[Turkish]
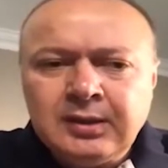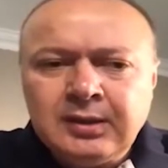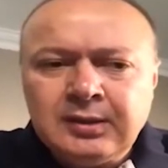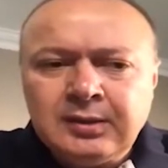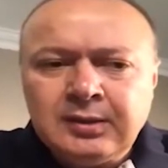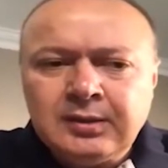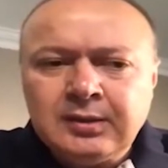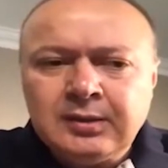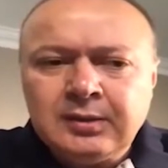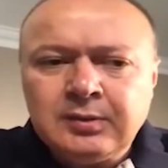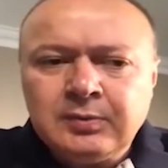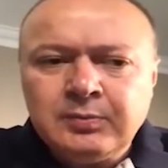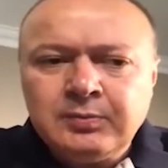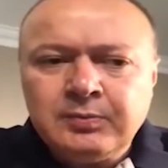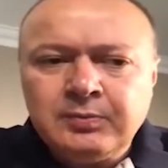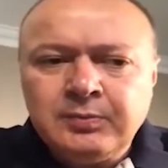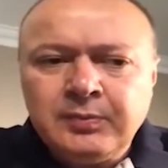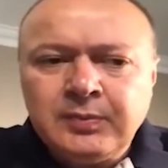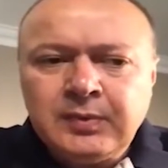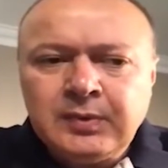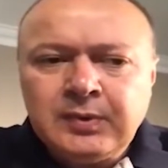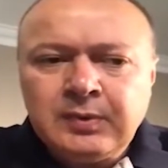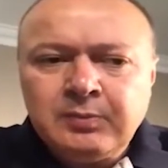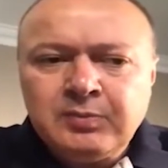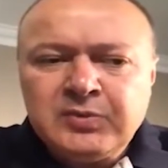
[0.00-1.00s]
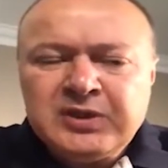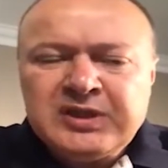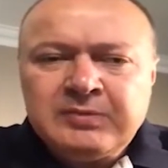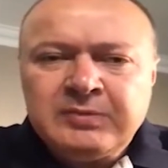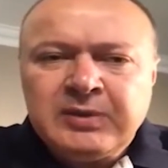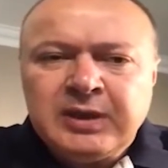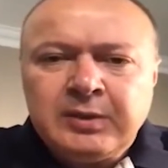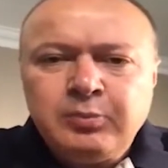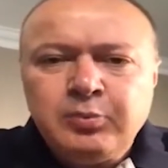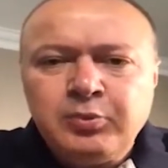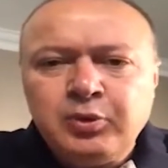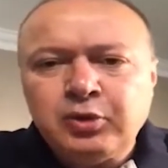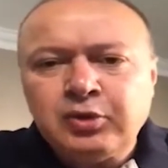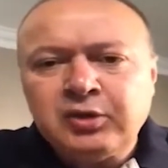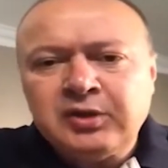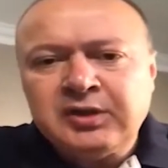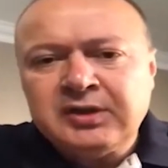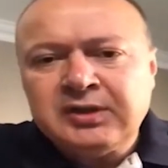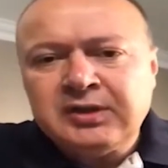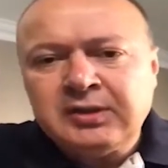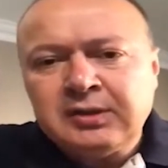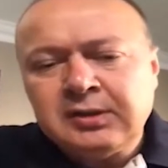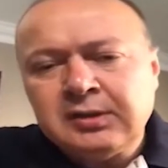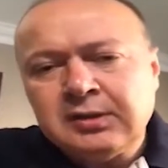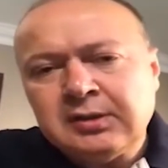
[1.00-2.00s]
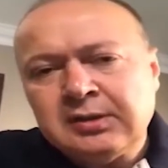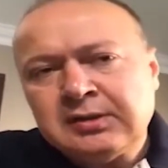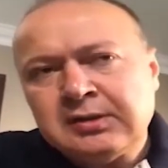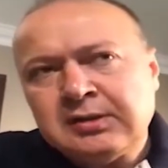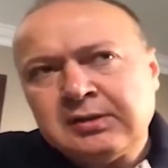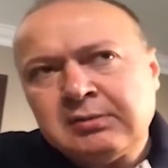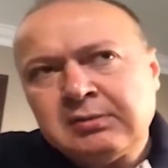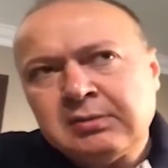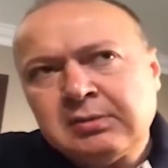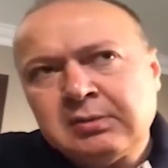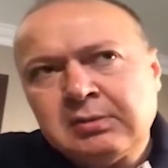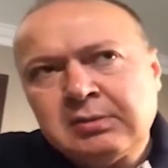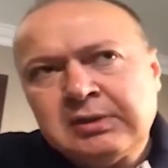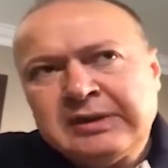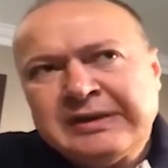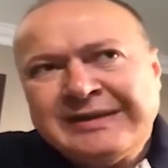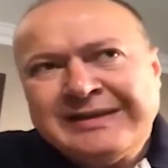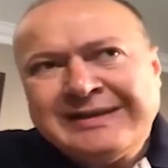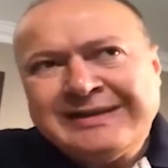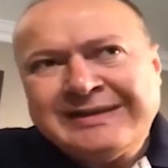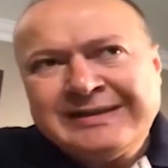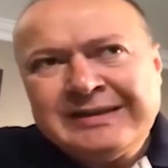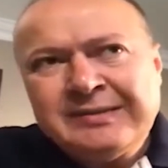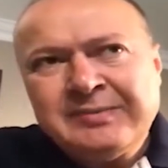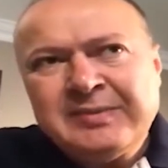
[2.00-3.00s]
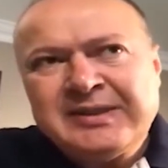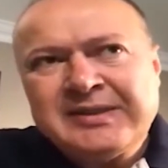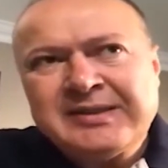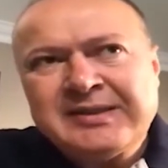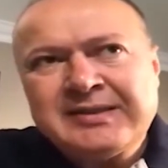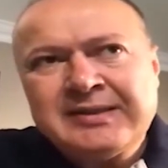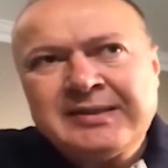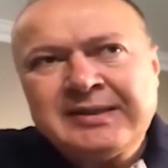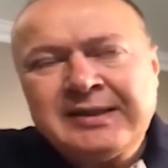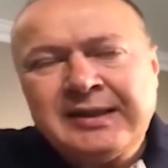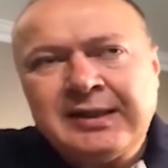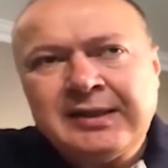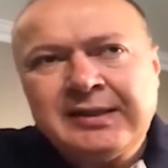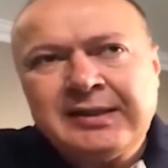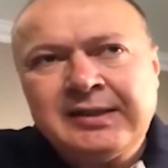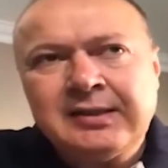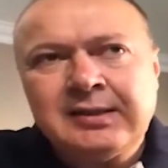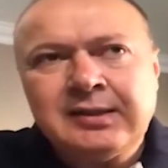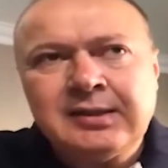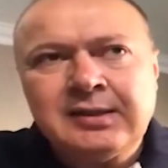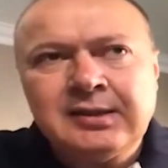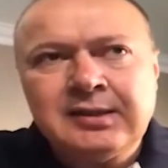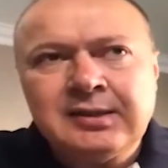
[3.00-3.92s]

E, bizim en büyük gir, girdiğimiz yani